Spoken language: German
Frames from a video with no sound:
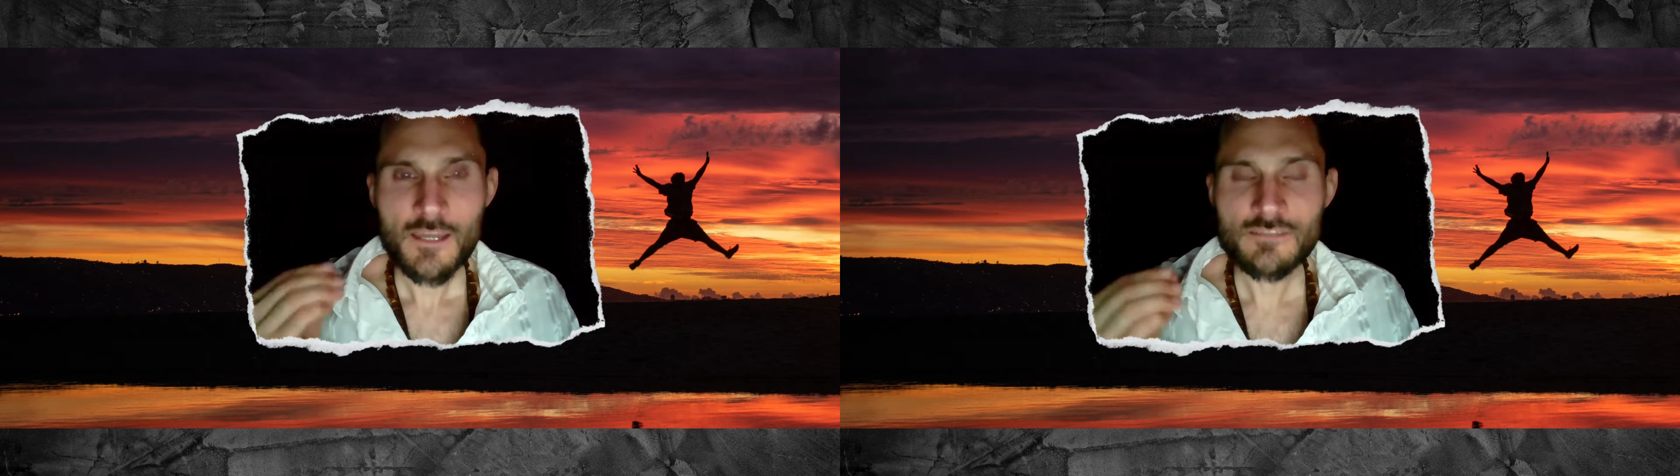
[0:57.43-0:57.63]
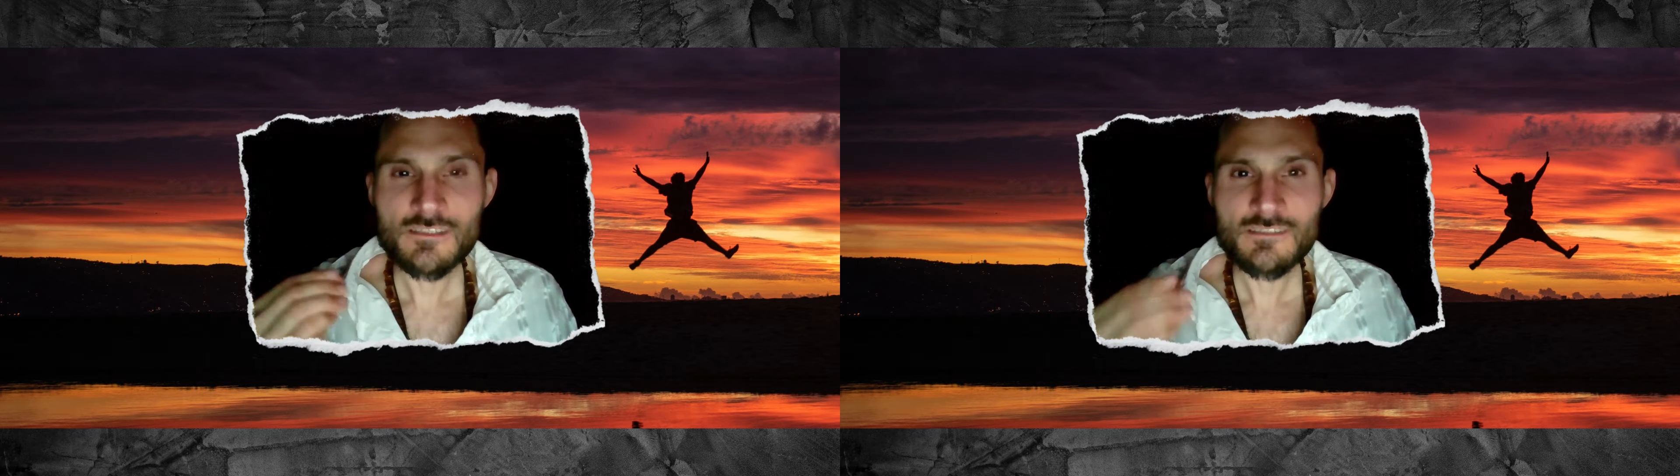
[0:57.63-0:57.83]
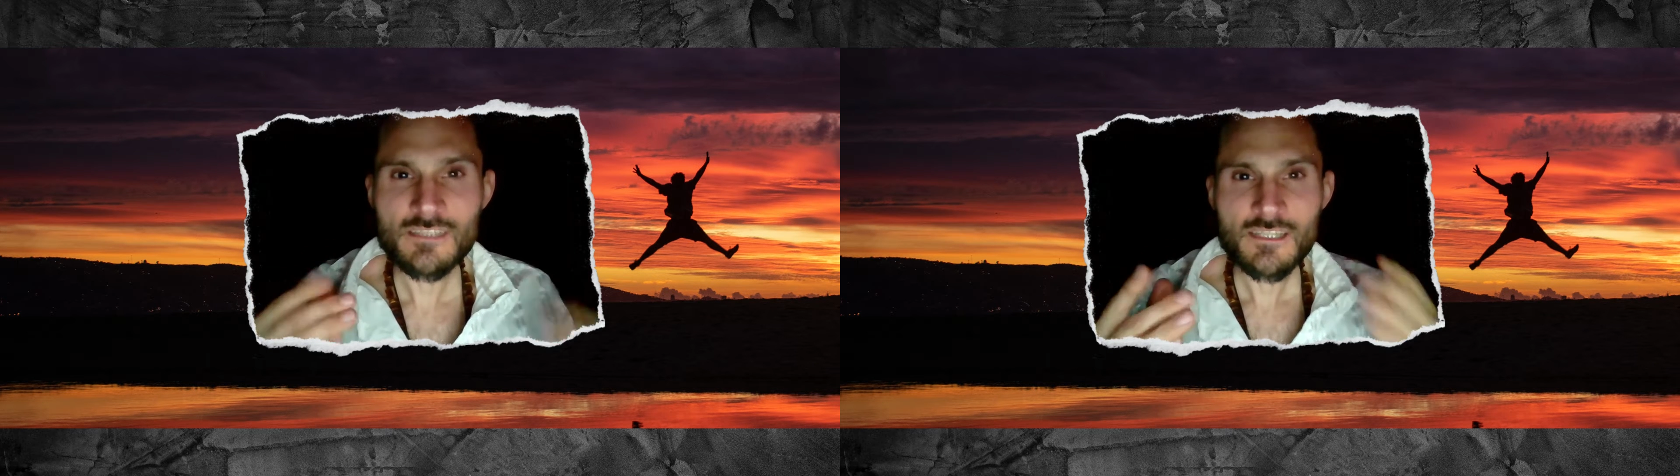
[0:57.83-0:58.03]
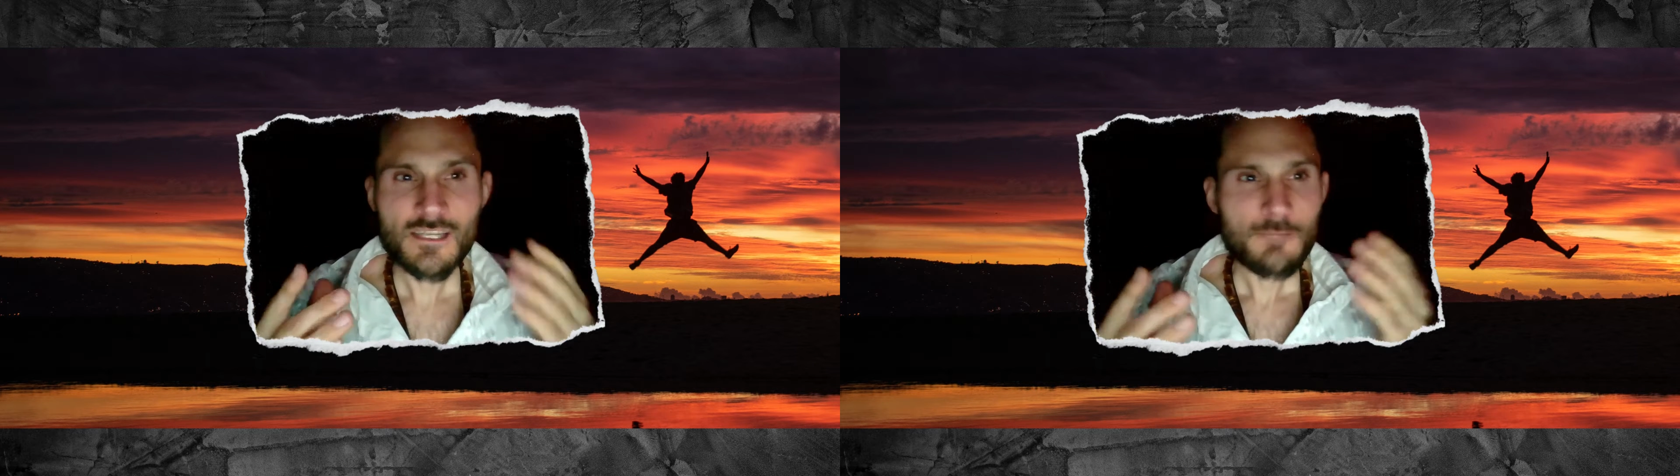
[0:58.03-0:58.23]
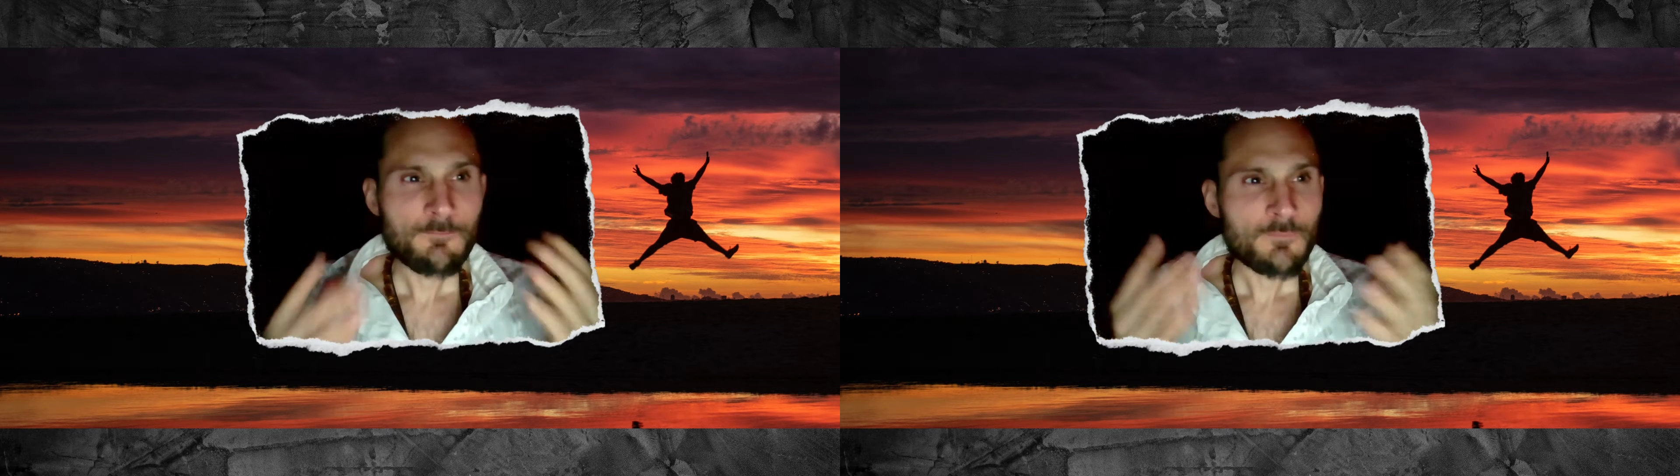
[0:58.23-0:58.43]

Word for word: Es sind die